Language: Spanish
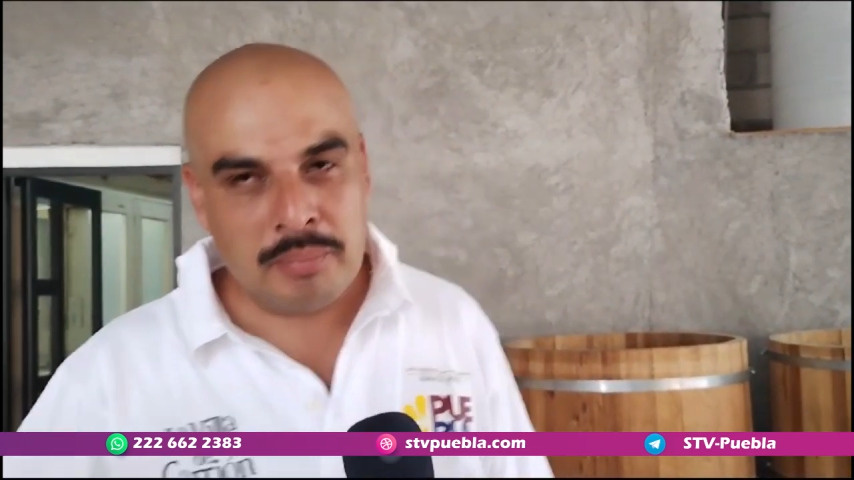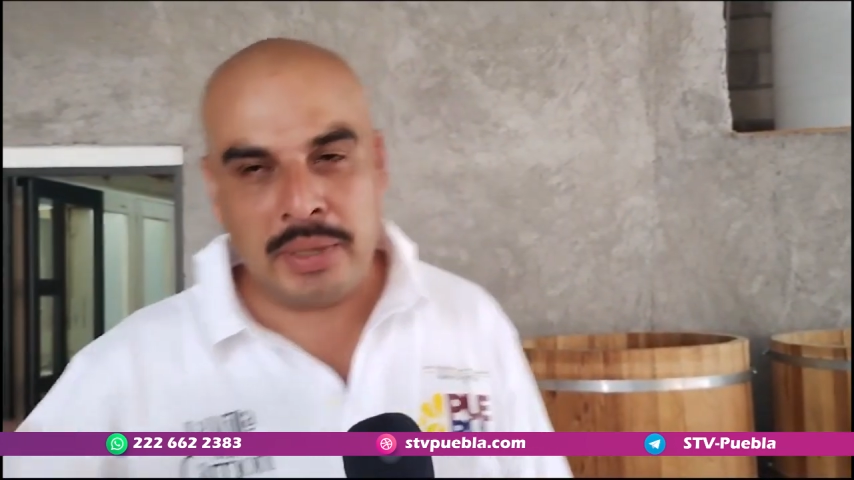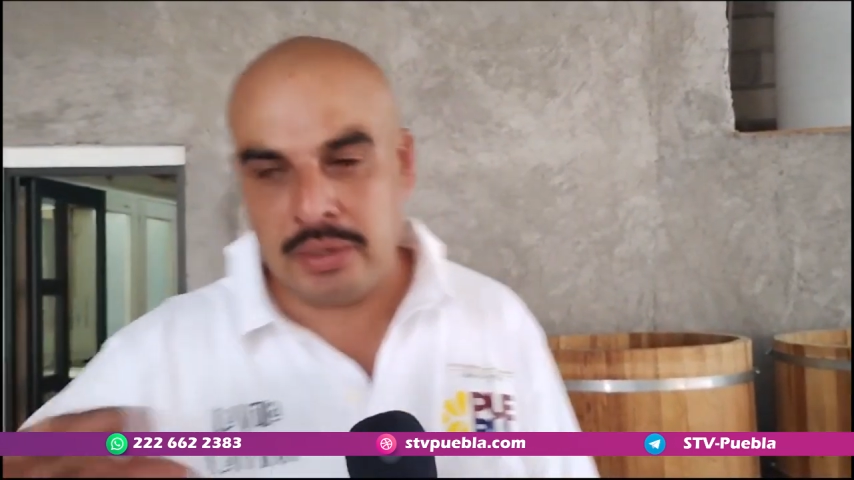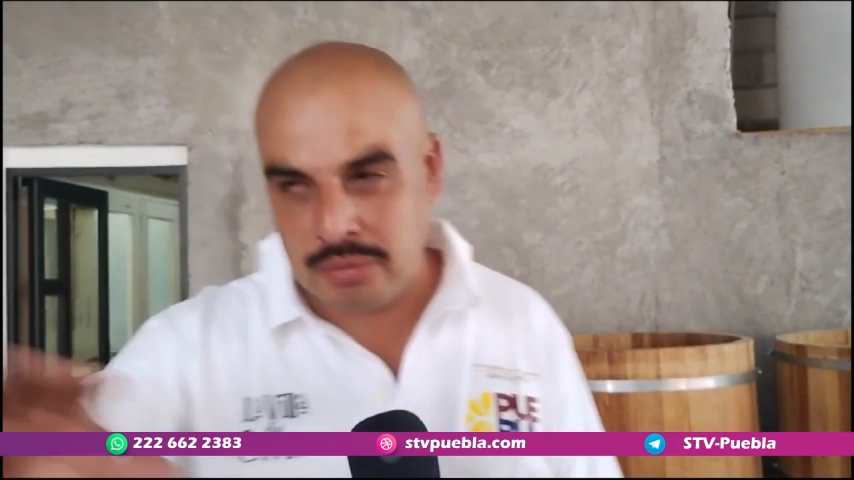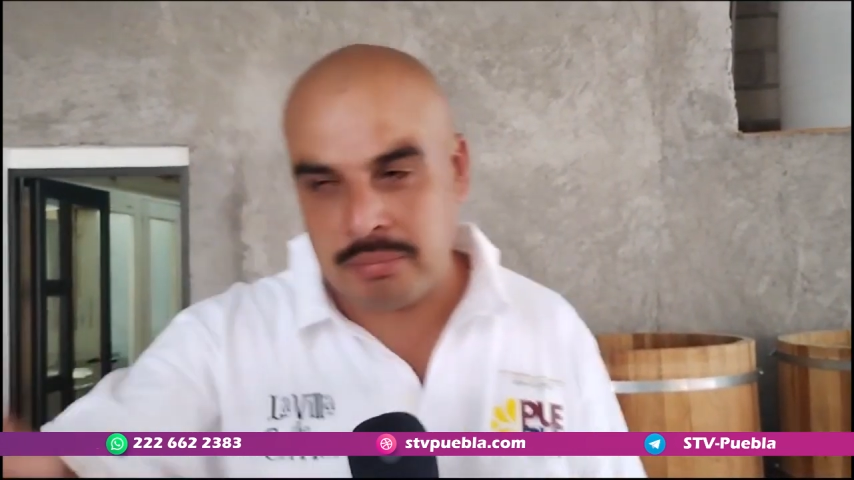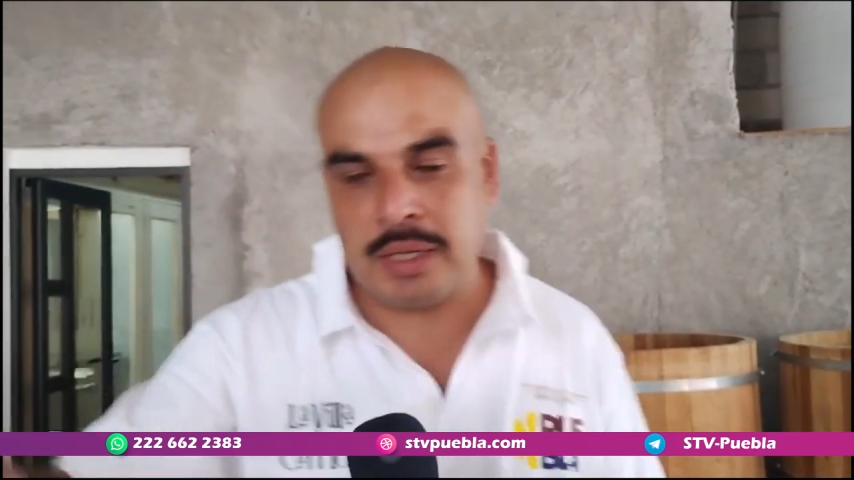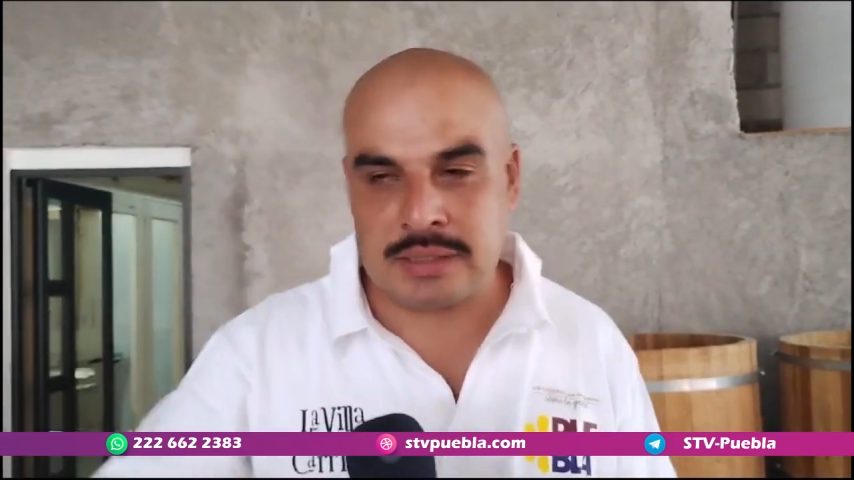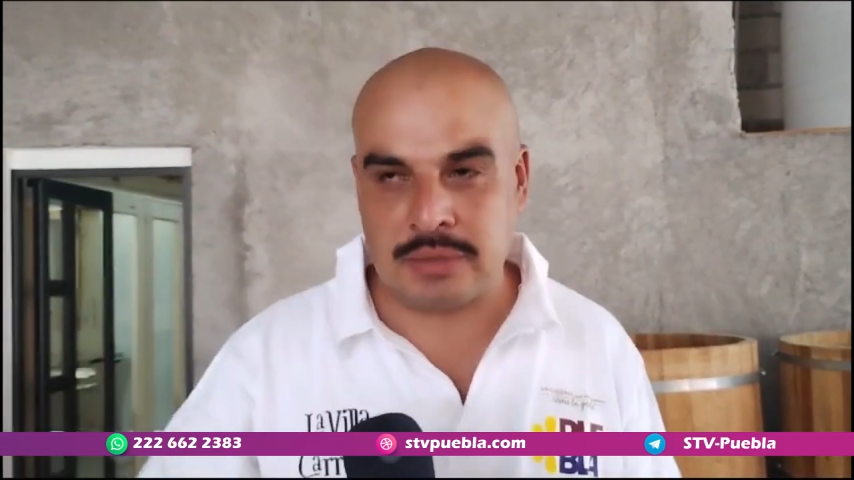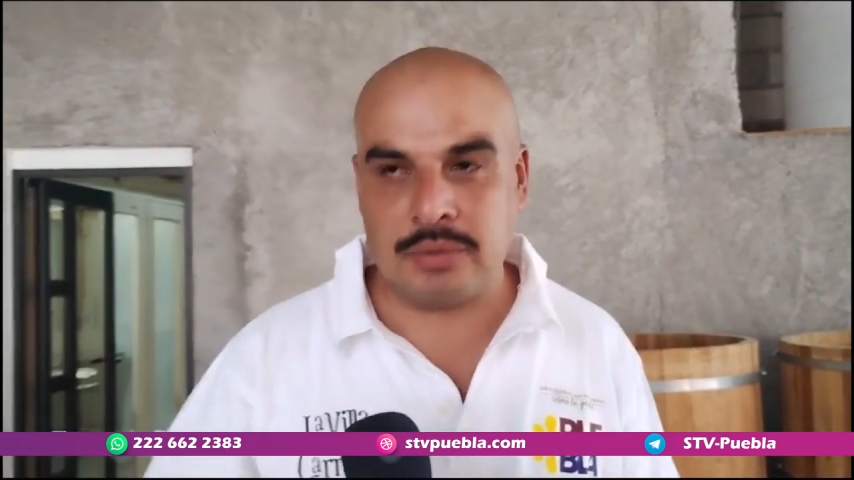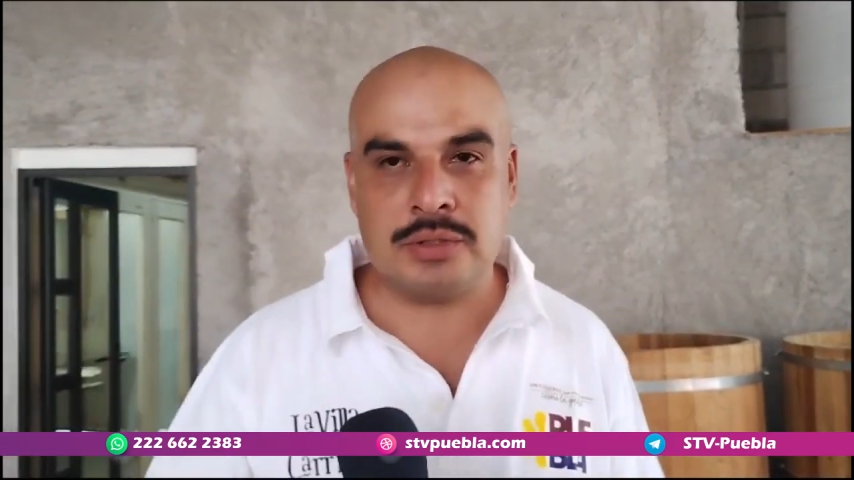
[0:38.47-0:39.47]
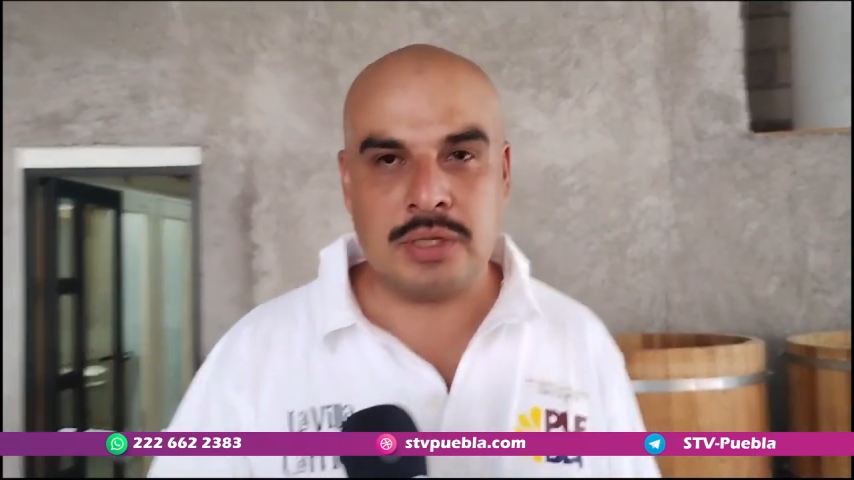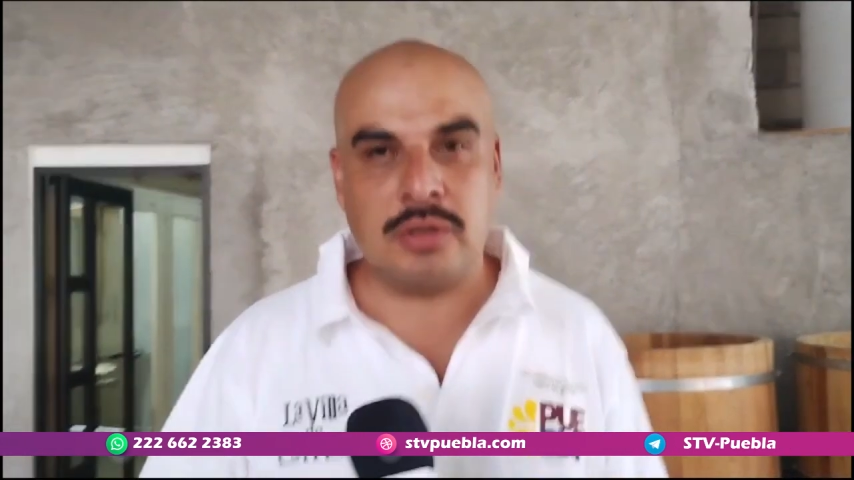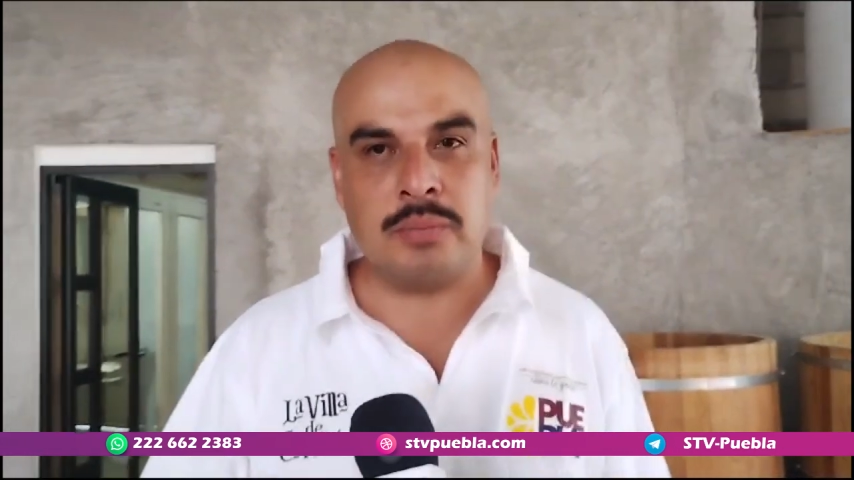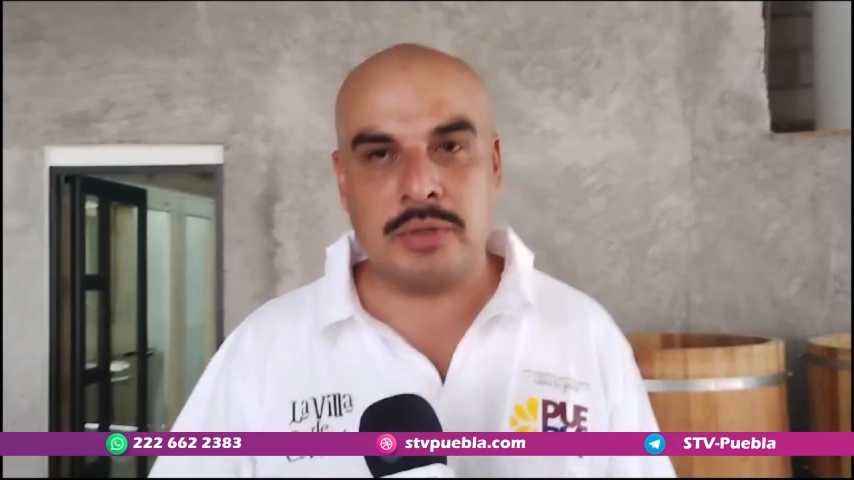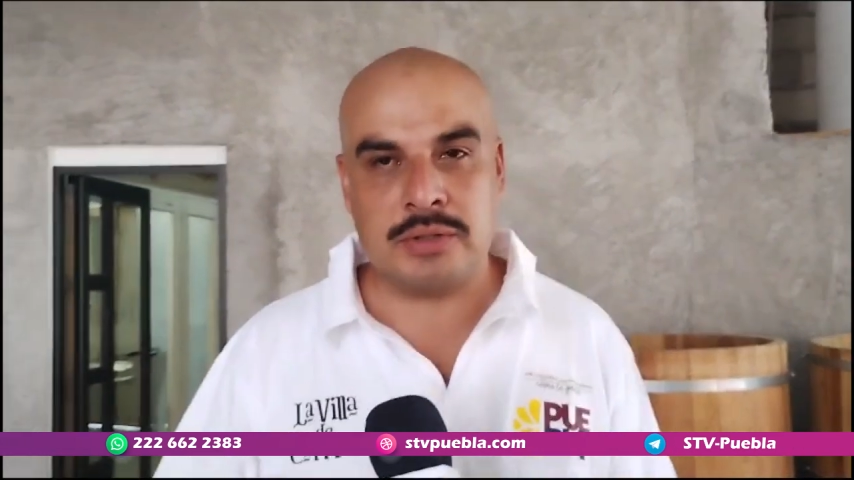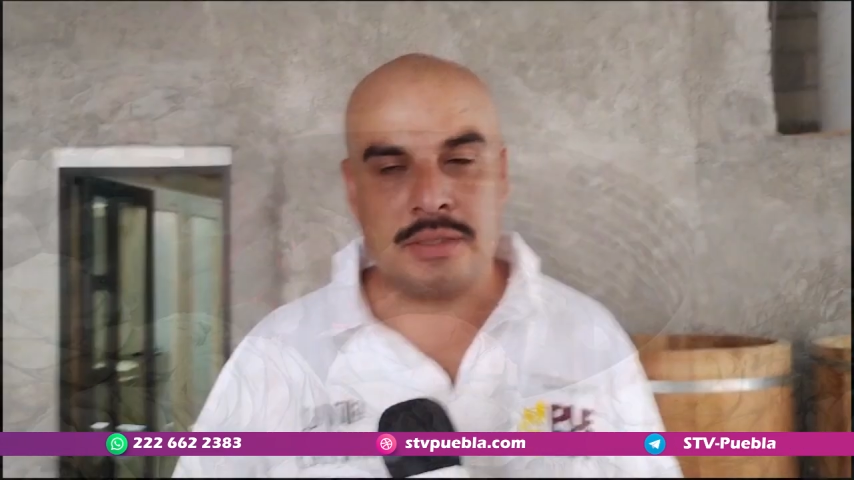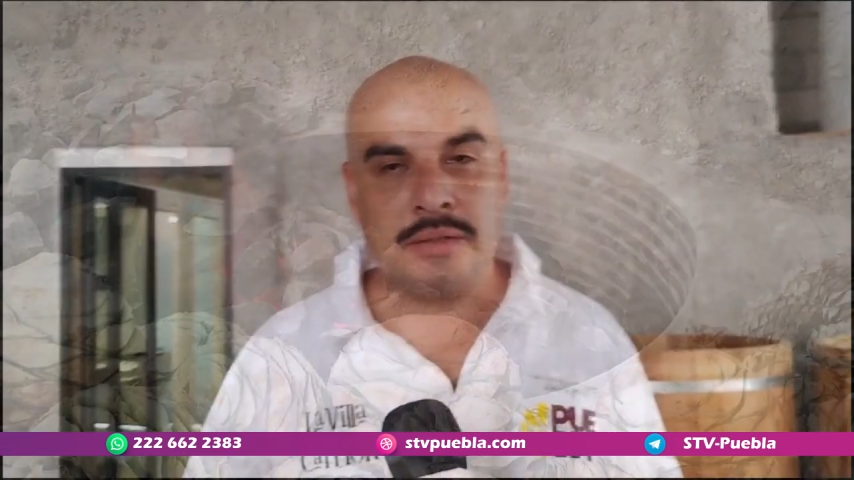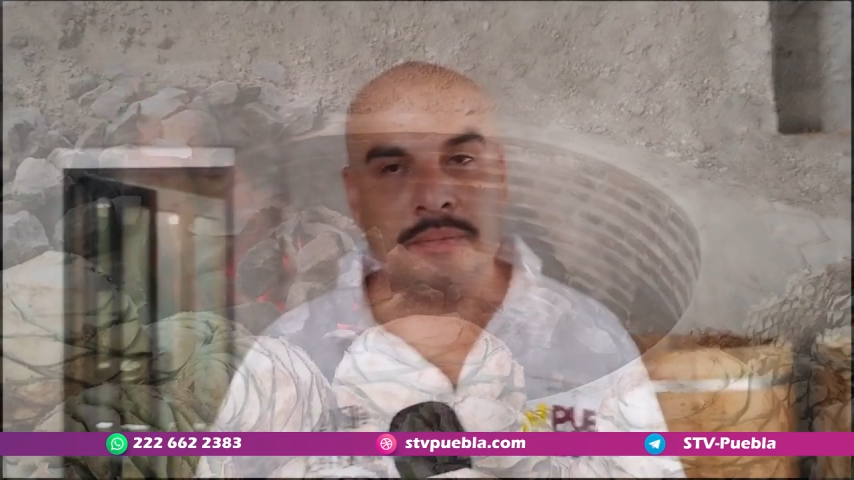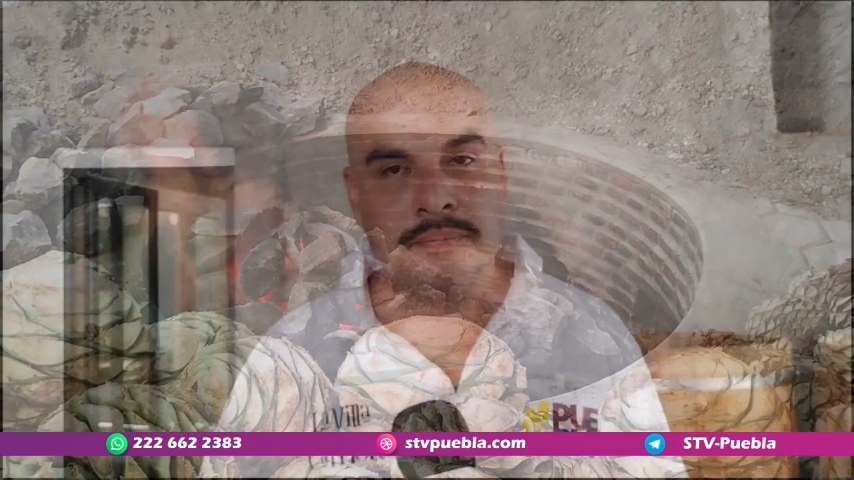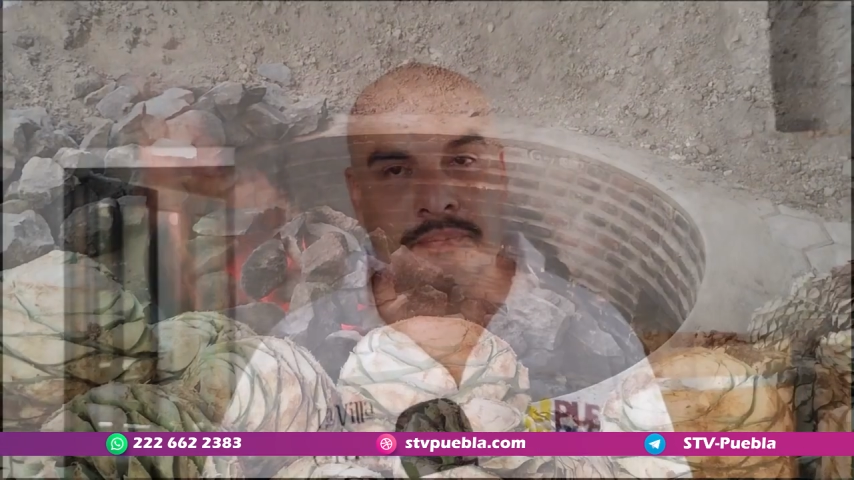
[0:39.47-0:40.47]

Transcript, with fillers: pero vas a conocer todo el proceso.